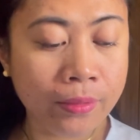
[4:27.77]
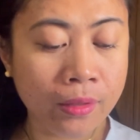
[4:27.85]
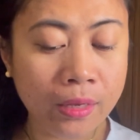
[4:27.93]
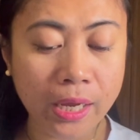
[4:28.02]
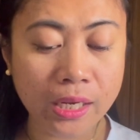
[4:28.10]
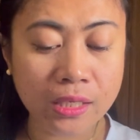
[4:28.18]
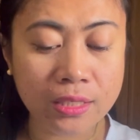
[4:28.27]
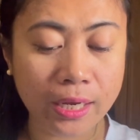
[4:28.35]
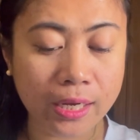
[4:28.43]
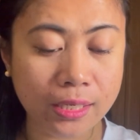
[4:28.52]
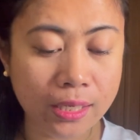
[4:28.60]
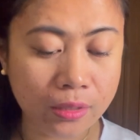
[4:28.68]
Kaya I
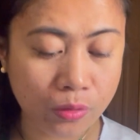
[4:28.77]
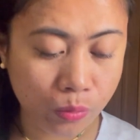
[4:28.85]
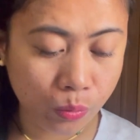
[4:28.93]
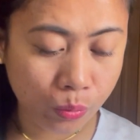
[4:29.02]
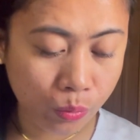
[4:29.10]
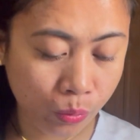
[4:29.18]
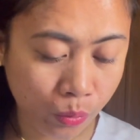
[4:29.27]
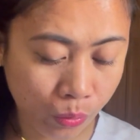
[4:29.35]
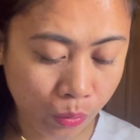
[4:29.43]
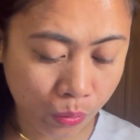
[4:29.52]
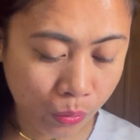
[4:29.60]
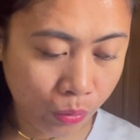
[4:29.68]
decided to
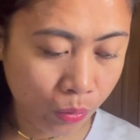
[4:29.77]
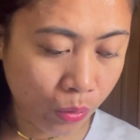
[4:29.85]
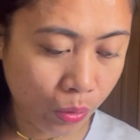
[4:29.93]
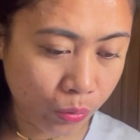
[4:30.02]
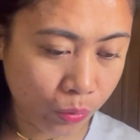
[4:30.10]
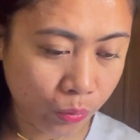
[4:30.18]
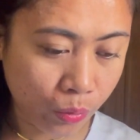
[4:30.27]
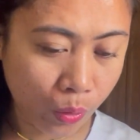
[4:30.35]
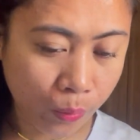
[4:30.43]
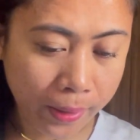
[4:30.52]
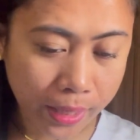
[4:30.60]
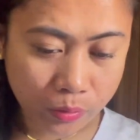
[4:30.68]
go to
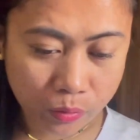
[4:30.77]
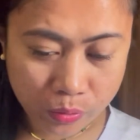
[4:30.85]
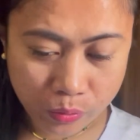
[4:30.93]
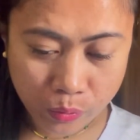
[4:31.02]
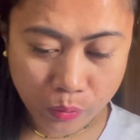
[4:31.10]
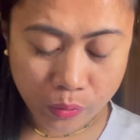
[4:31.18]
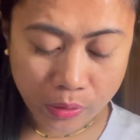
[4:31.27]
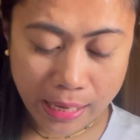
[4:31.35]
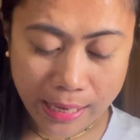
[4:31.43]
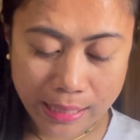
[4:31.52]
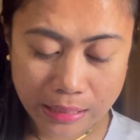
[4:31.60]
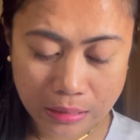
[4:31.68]
go back to school
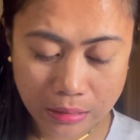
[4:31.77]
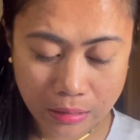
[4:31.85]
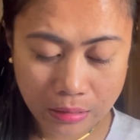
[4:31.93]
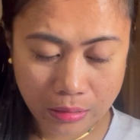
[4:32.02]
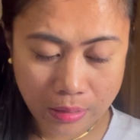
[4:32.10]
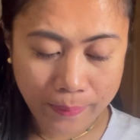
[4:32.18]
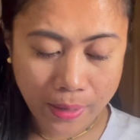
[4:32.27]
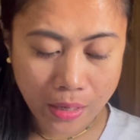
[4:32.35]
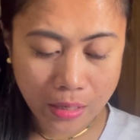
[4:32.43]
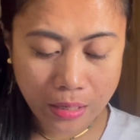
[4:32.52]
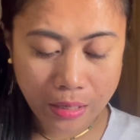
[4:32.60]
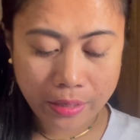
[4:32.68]
at ibang
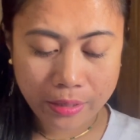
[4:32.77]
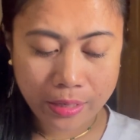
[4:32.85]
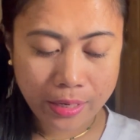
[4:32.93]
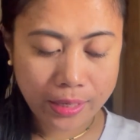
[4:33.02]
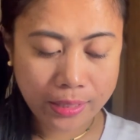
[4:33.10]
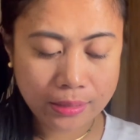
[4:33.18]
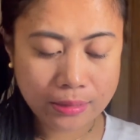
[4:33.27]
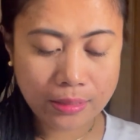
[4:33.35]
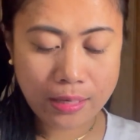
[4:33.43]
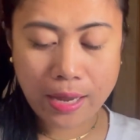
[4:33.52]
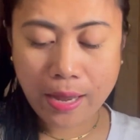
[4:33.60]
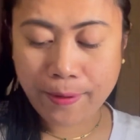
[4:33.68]
career guys
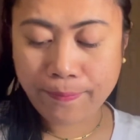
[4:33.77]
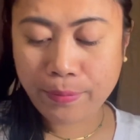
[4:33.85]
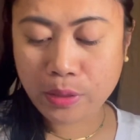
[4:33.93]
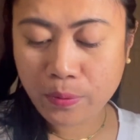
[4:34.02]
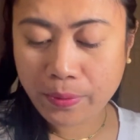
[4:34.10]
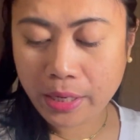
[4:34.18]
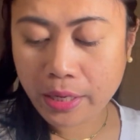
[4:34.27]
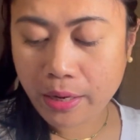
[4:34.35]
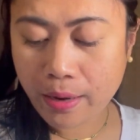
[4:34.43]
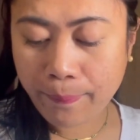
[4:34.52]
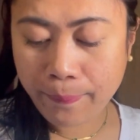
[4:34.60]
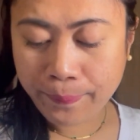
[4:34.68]
kaya medyo
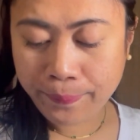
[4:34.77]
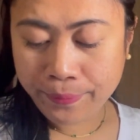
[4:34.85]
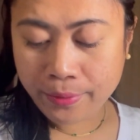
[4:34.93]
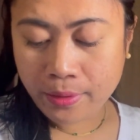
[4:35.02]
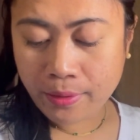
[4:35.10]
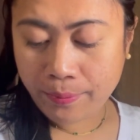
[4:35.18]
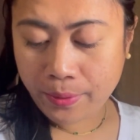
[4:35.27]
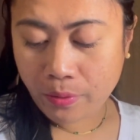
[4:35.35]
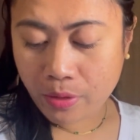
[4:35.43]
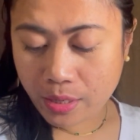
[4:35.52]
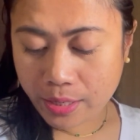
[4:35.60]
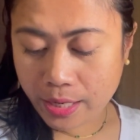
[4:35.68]
mahirap pero
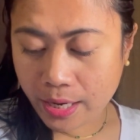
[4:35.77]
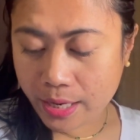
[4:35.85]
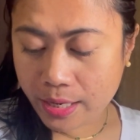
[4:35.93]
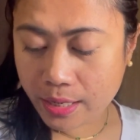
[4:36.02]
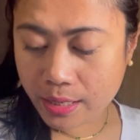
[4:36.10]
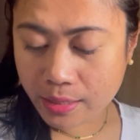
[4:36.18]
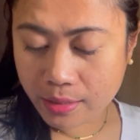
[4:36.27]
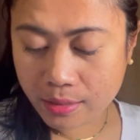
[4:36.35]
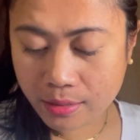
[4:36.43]
kakayanin